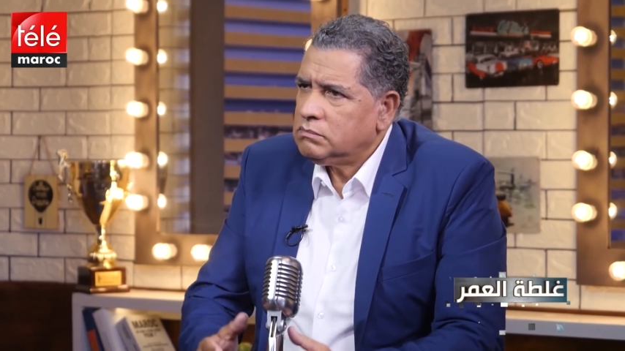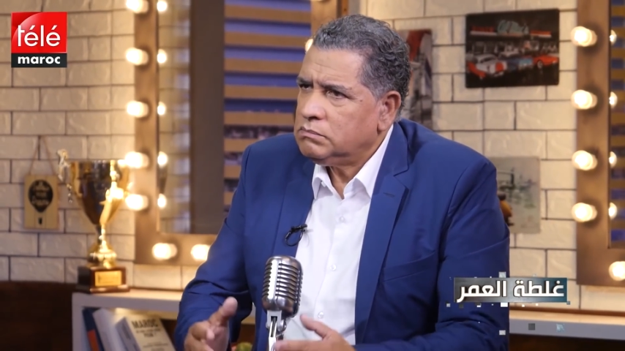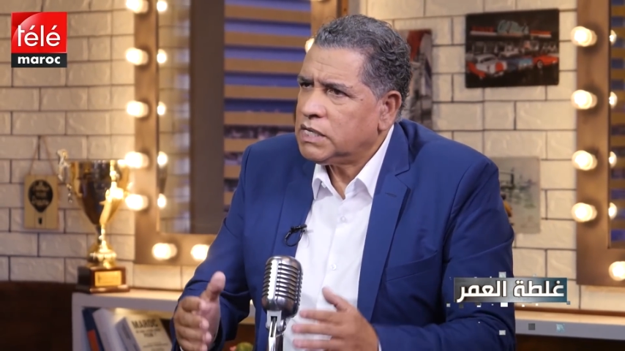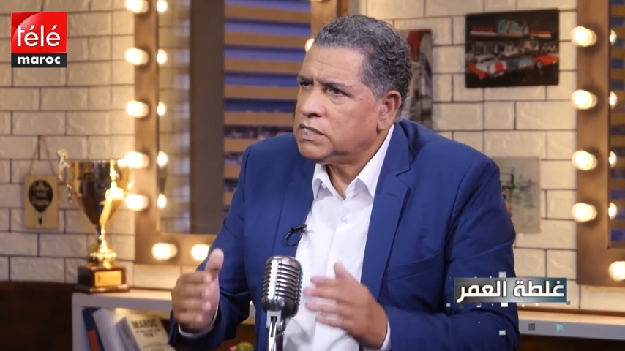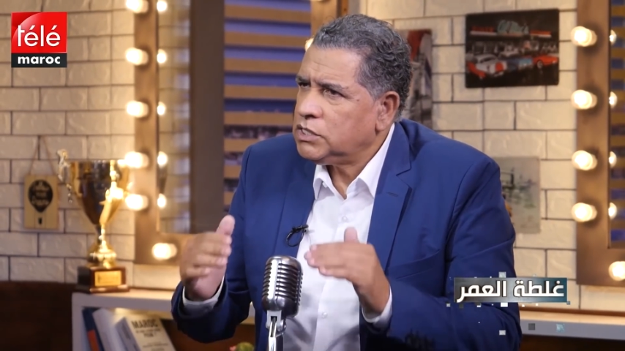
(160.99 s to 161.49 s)

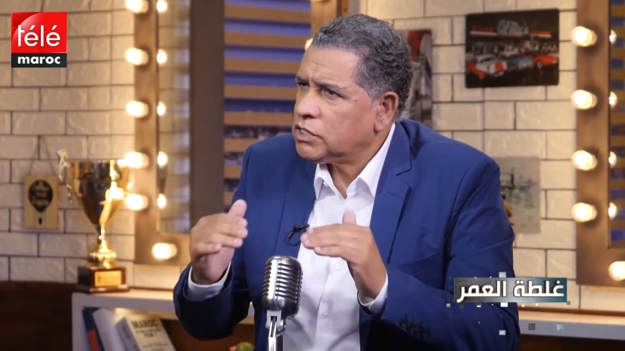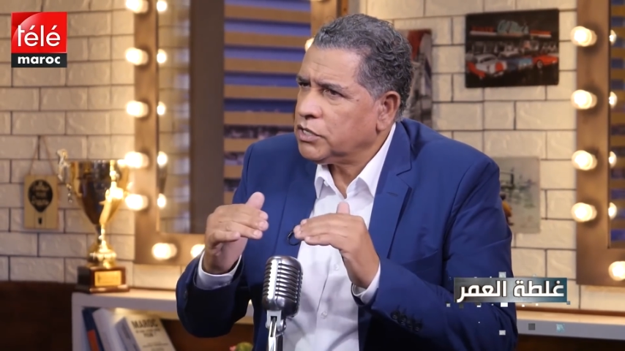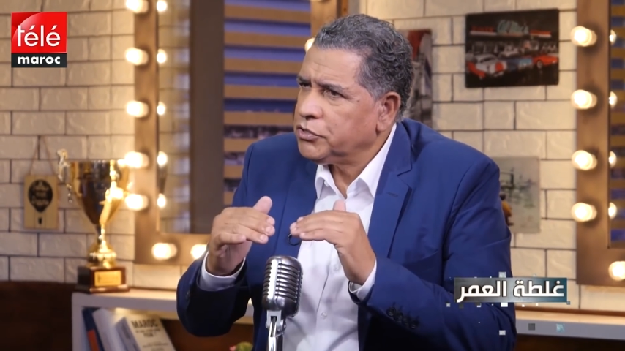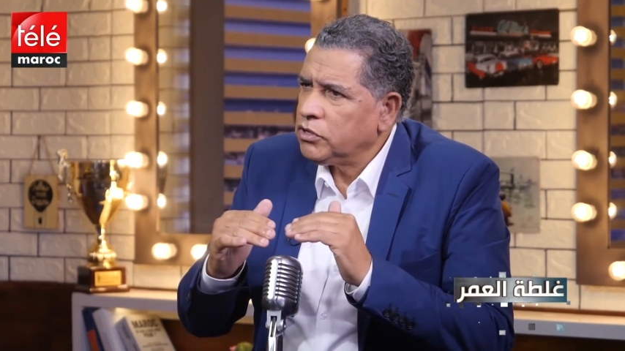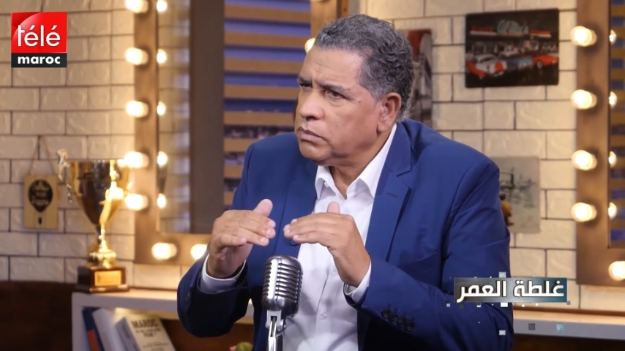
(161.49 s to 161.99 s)
ما كنتيش
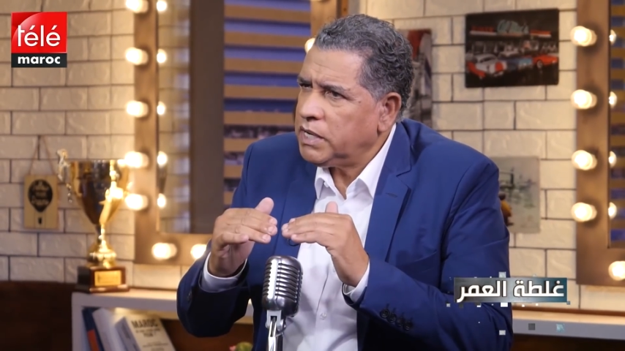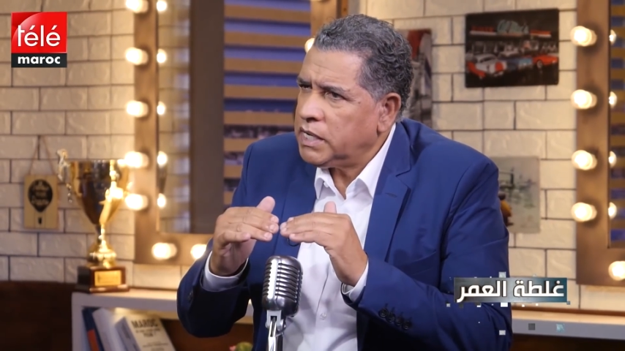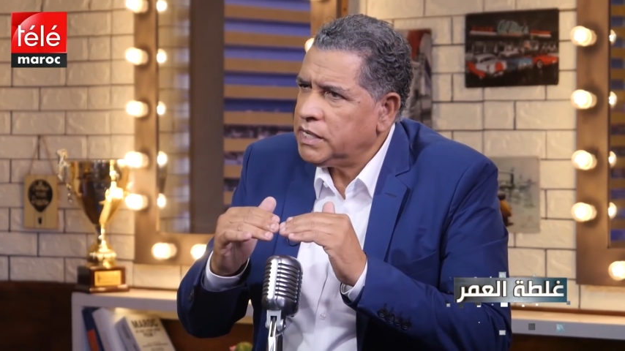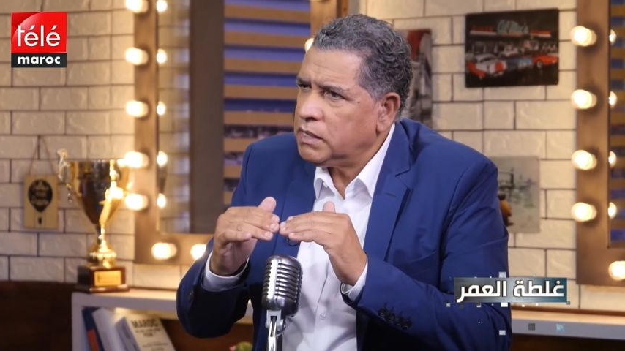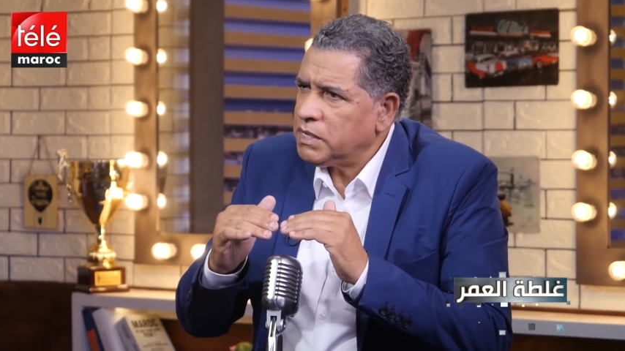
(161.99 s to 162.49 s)
كتظن
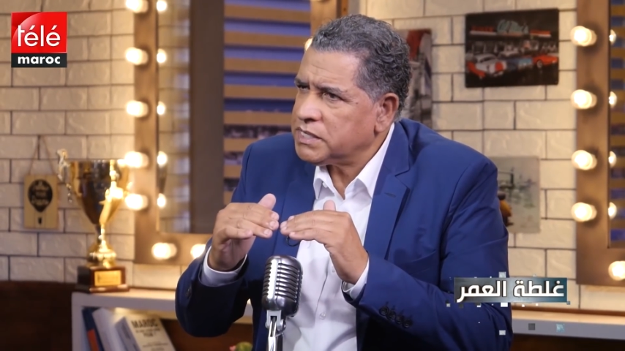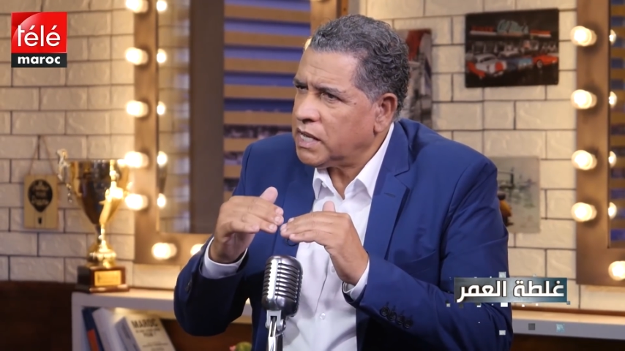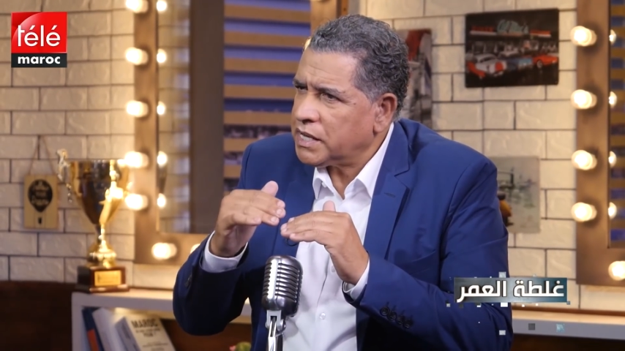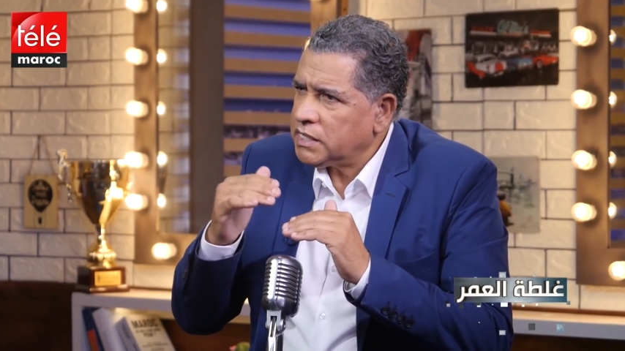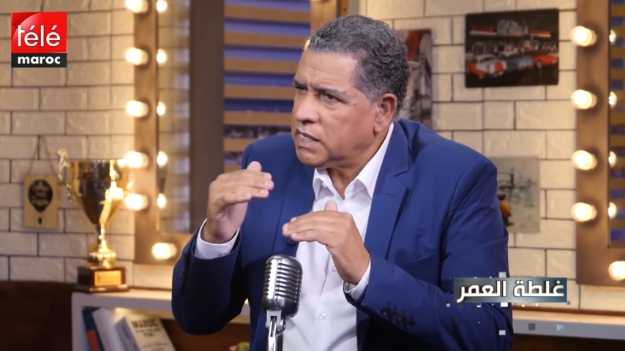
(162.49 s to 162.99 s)
بان
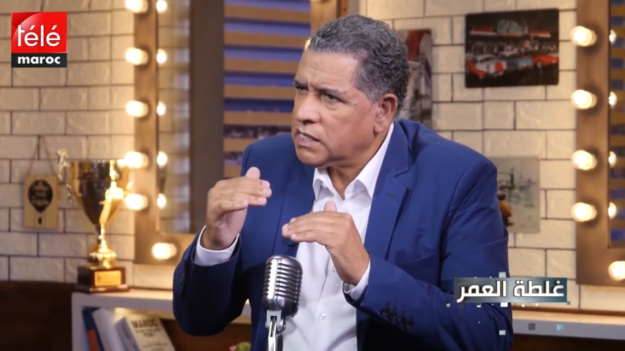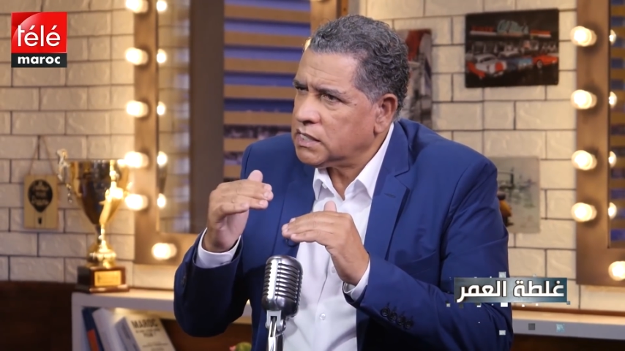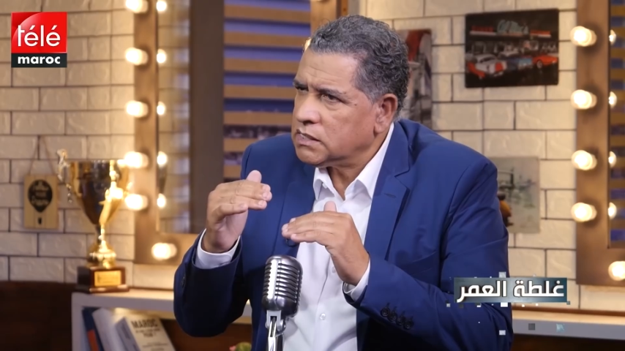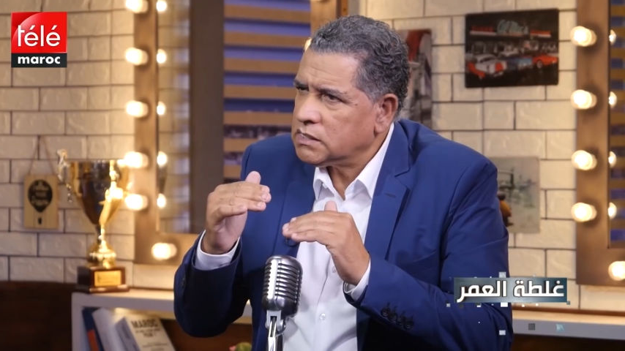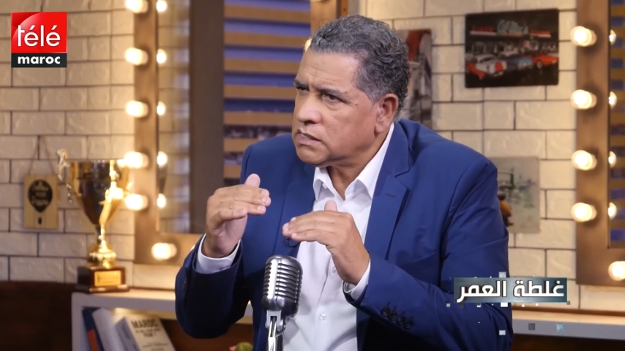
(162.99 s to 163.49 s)
المسار ديالك
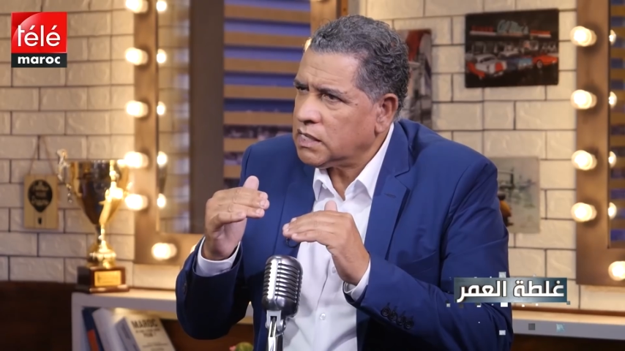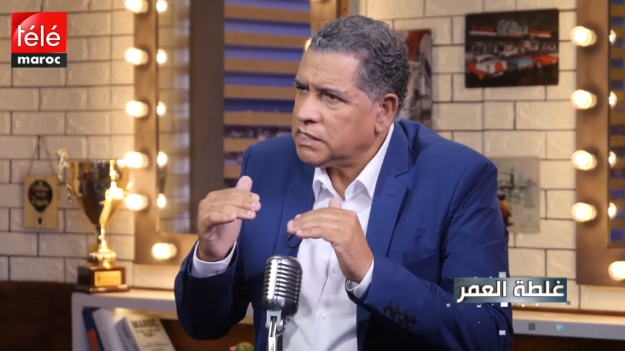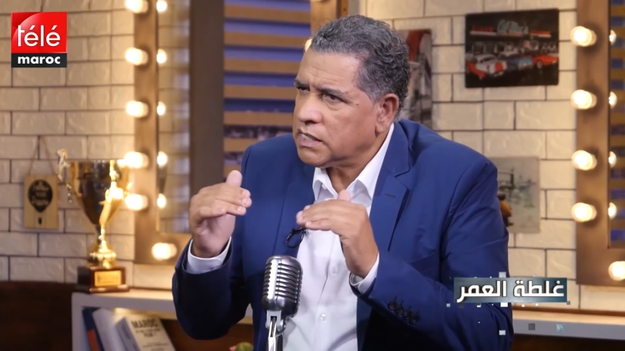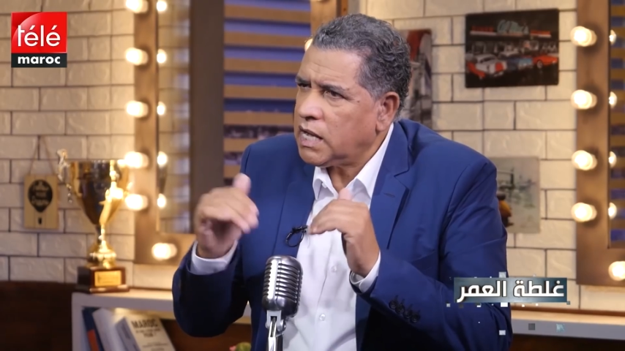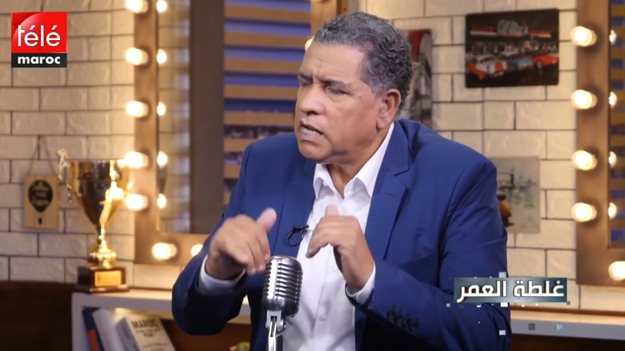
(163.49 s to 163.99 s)
غادي
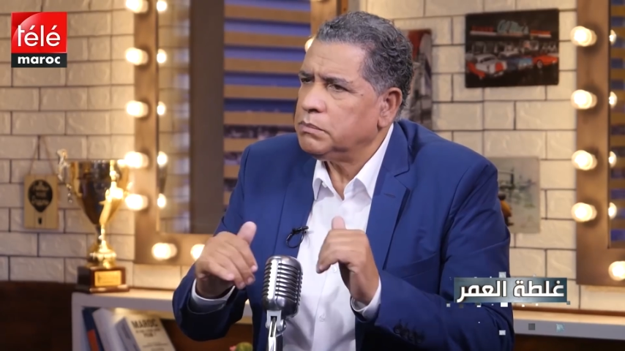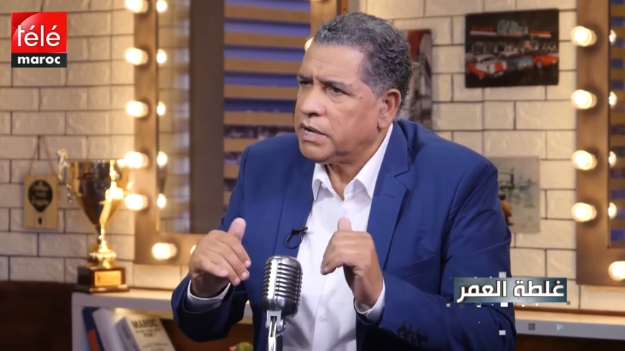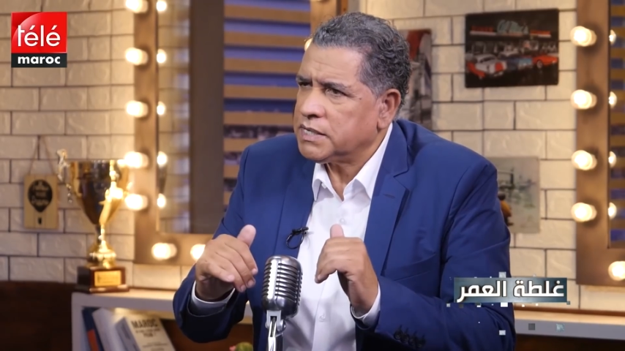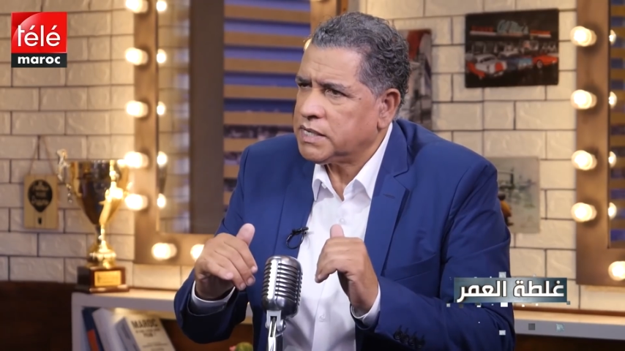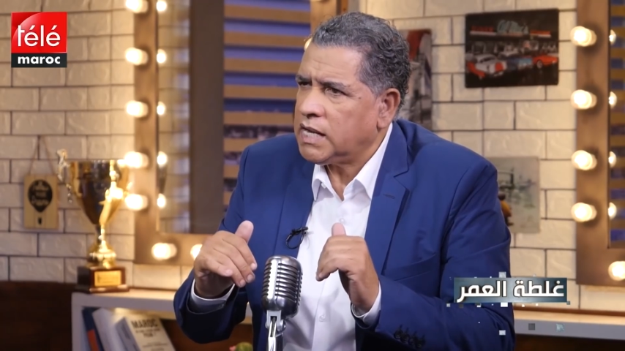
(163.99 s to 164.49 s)
ينقلب
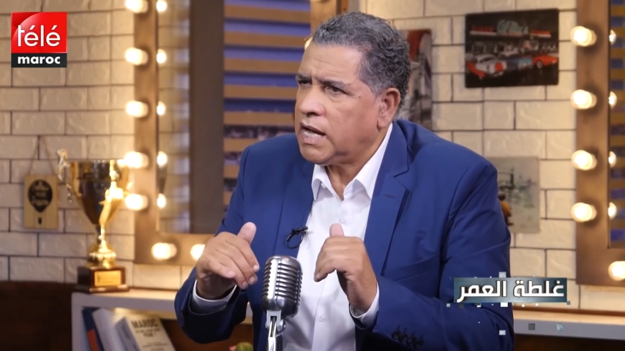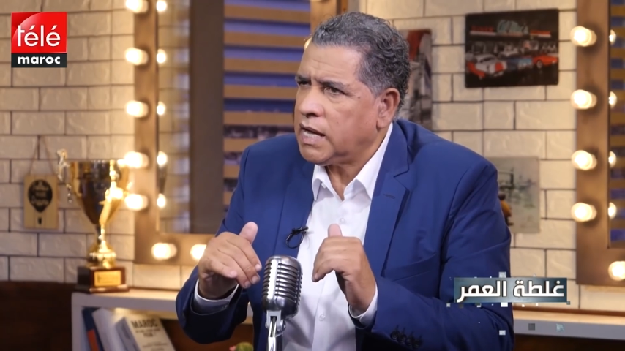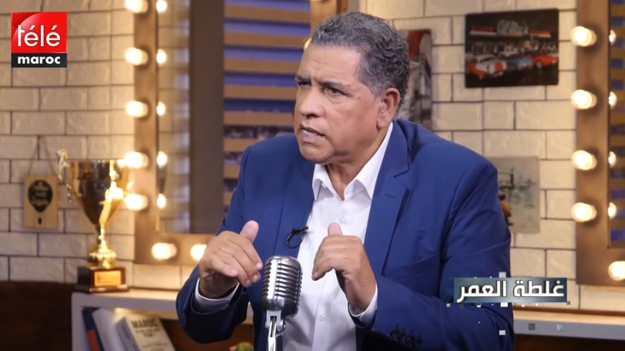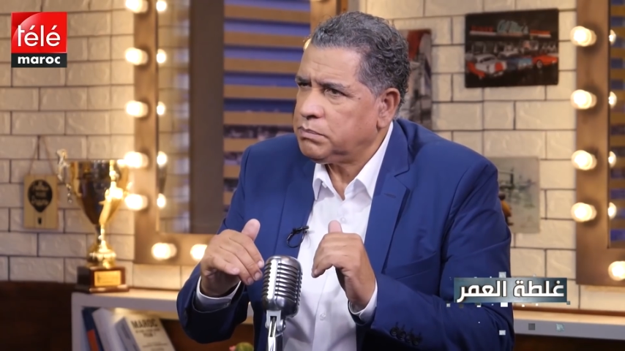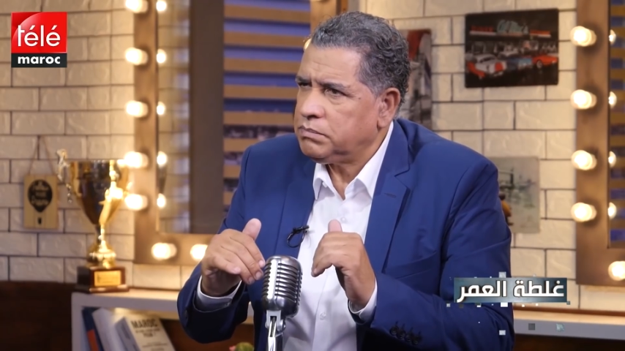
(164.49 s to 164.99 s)
راس على
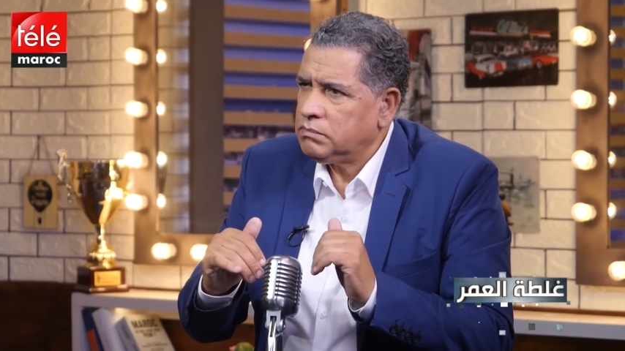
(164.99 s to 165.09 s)
عقب